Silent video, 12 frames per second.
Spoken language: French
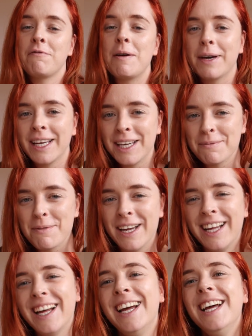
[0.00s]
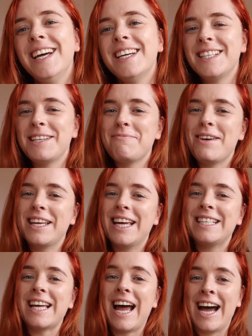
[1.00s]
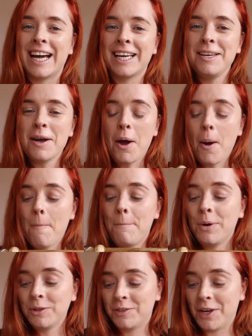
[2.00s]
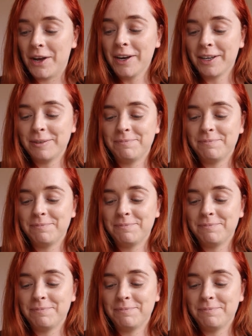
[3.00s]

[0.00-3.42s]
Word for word: fabrique des baguettes Harry Potter.